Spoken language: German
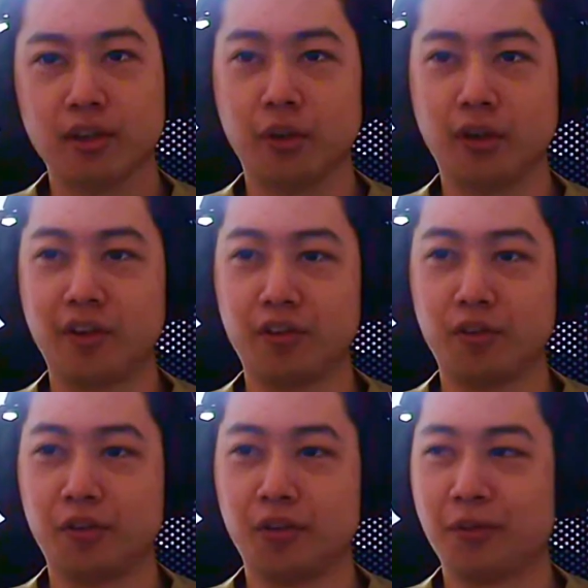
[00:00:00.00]

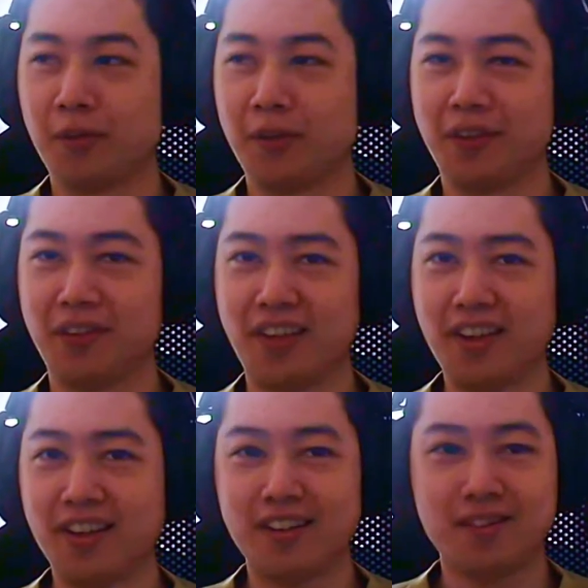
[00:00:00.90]
Also ich bin
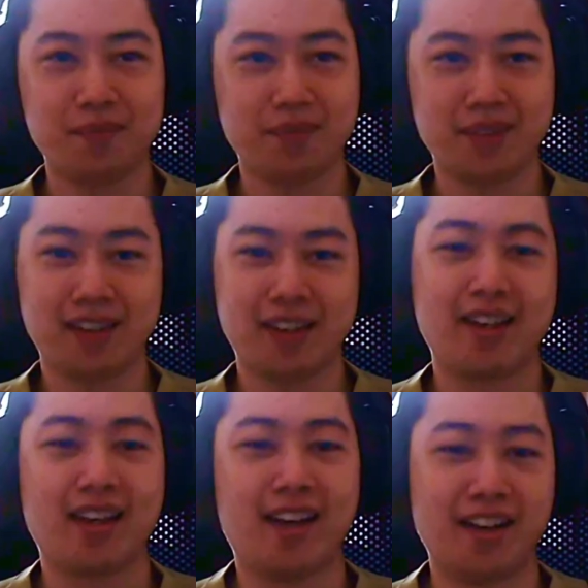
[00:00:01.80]
Thea,
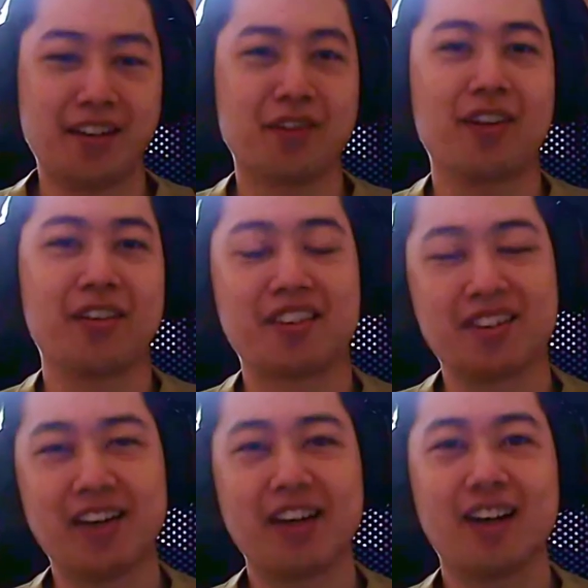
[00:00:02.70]
21
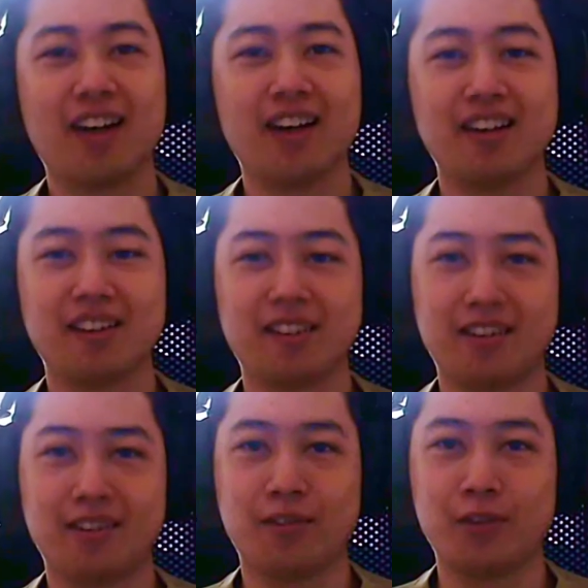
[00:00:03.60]
Jahre alt,
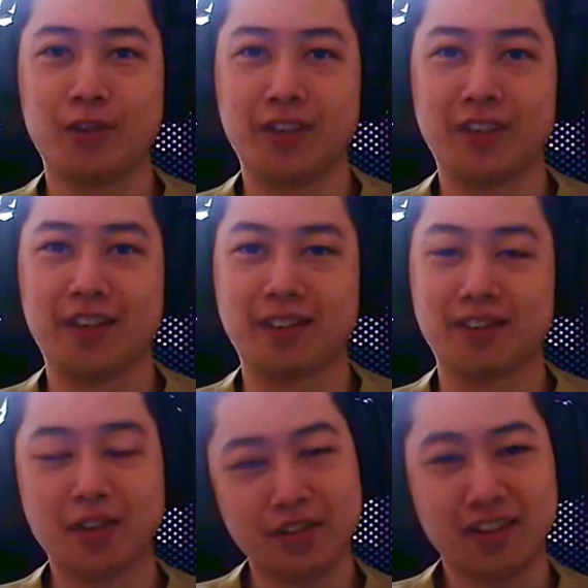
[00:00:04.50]
äh, wohne in
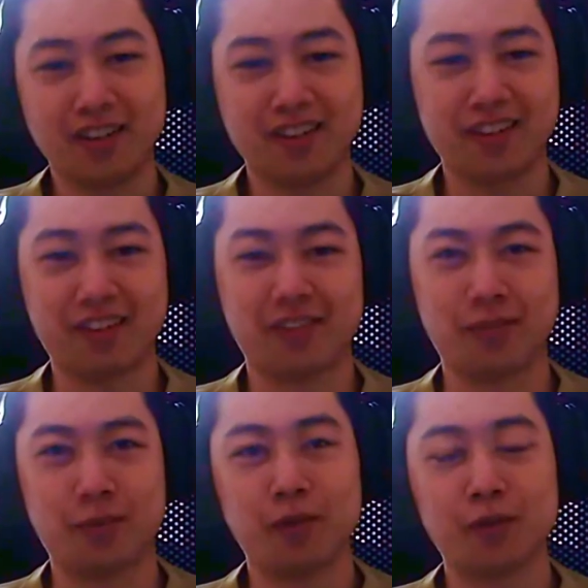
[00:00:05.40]
Konstanz, das ist
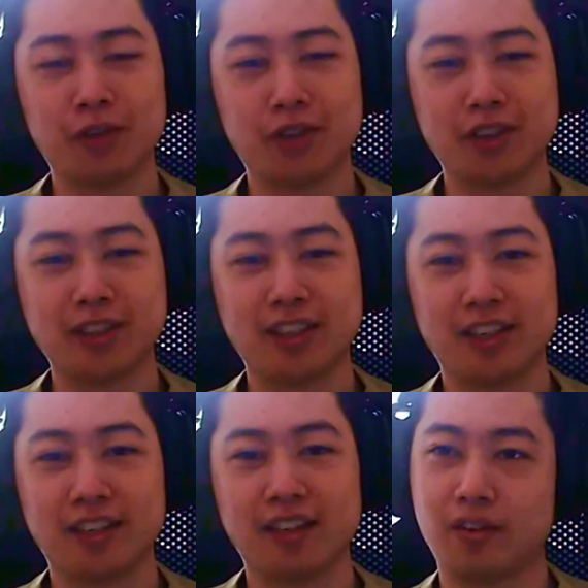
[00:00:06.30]
im Süden von
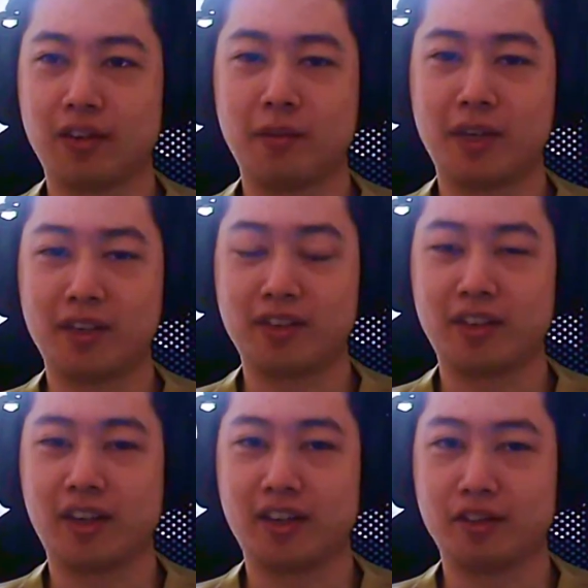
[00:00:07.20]
Deutschland. Ich mache jetzt
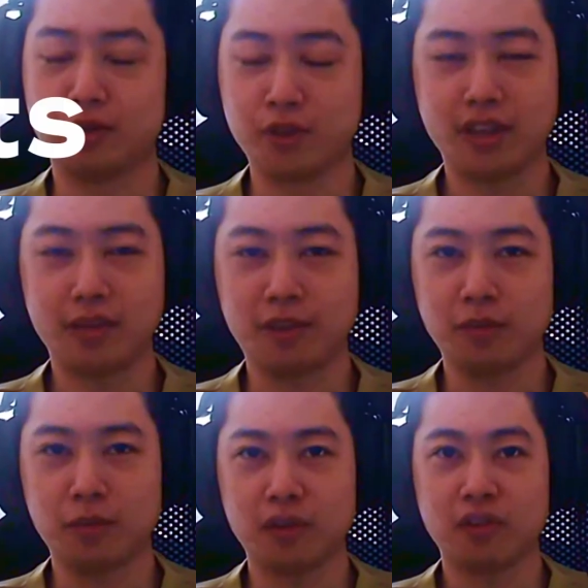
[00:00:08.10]
gerade Fulltime
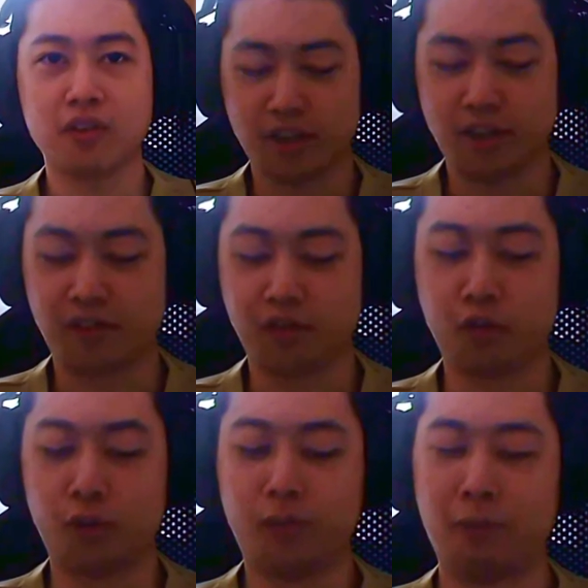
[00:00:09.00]
E-Sports.
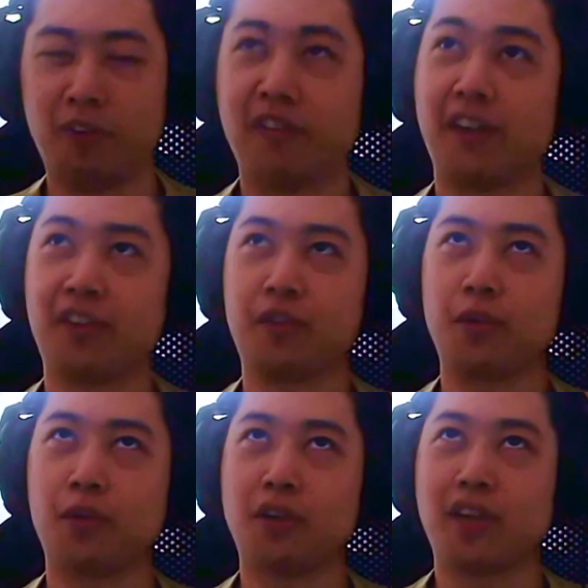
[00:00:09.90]
Also bei mir war das
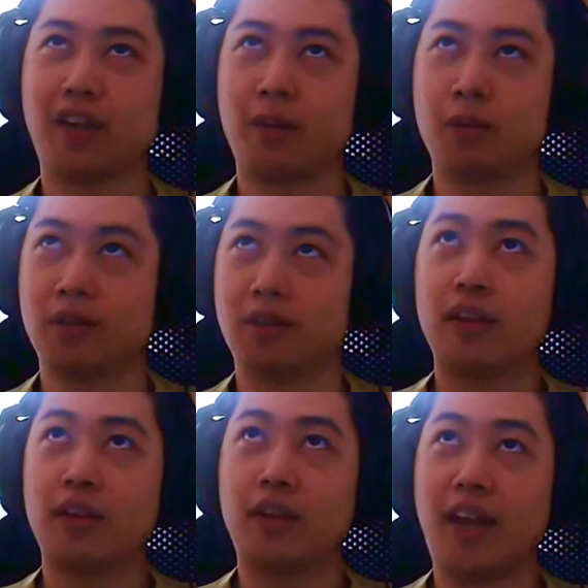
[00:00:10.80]
so, ich habe
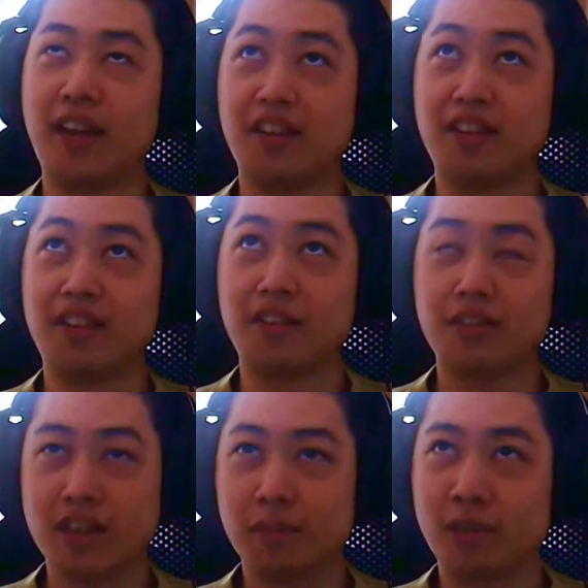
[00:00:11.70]
Ende Season
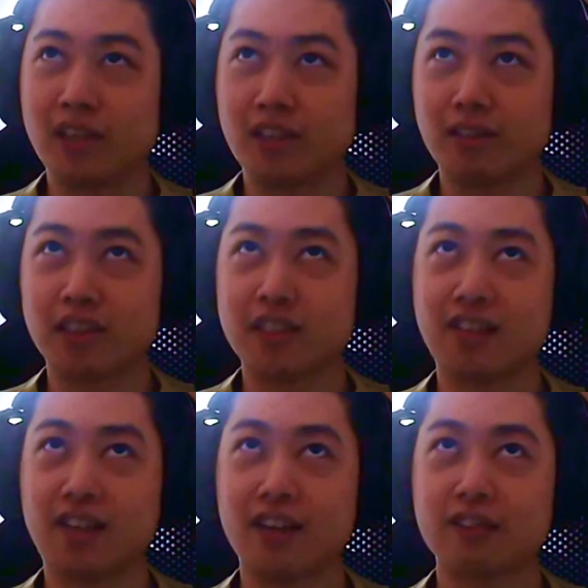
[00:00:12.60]
4 mit League of Legends
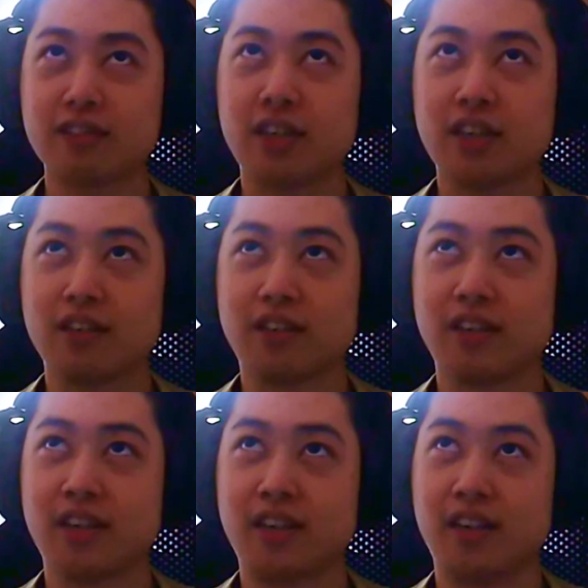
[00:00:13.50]
angefangen und
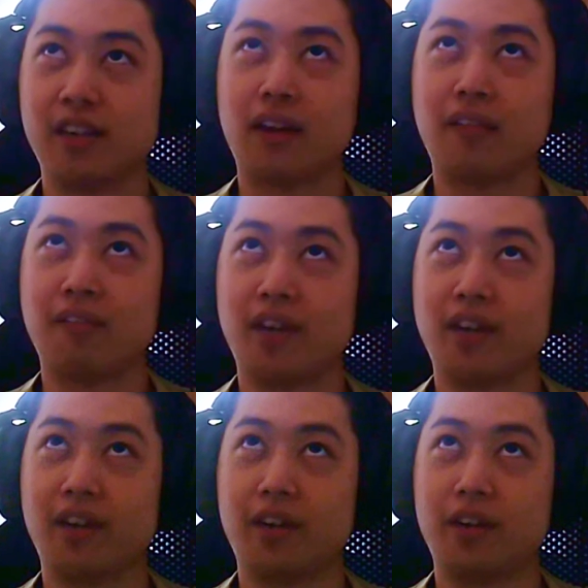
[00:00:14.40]
dann
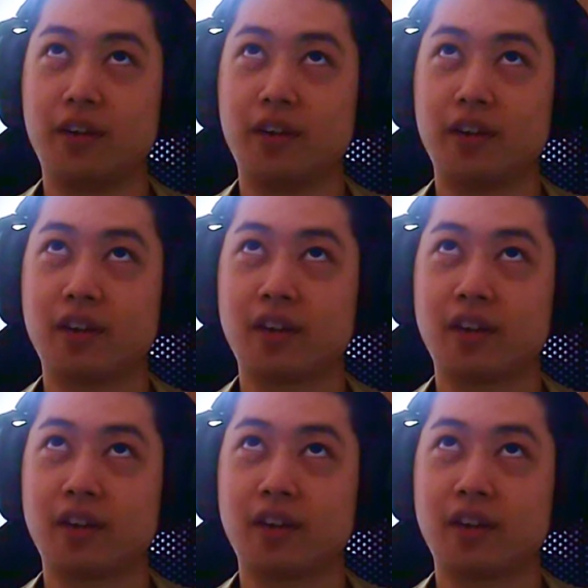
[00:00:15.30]
waren auch